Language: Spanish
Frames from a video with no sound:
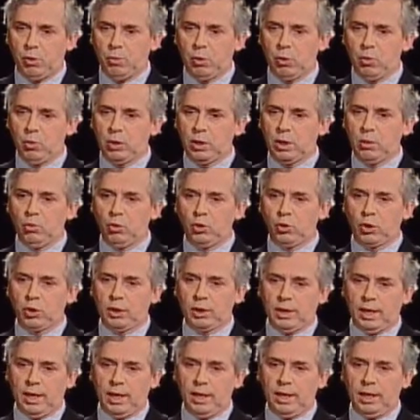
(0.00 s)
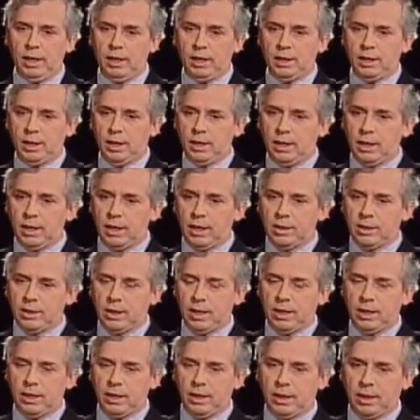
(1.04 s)
me gusta mucho el tenis y el,
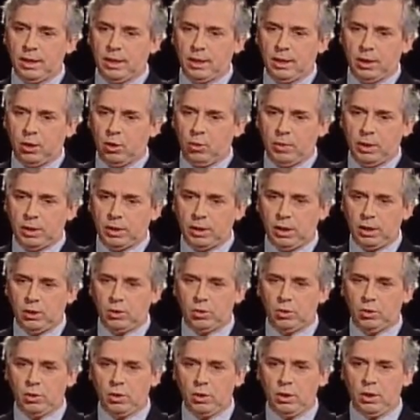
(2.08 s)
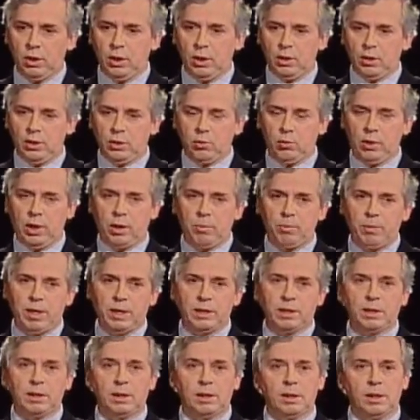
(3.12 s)
running que, que lo practico
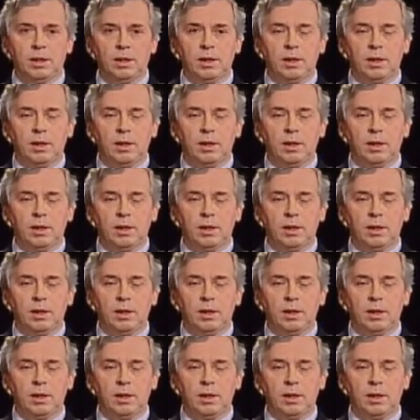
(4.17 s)
regularmente.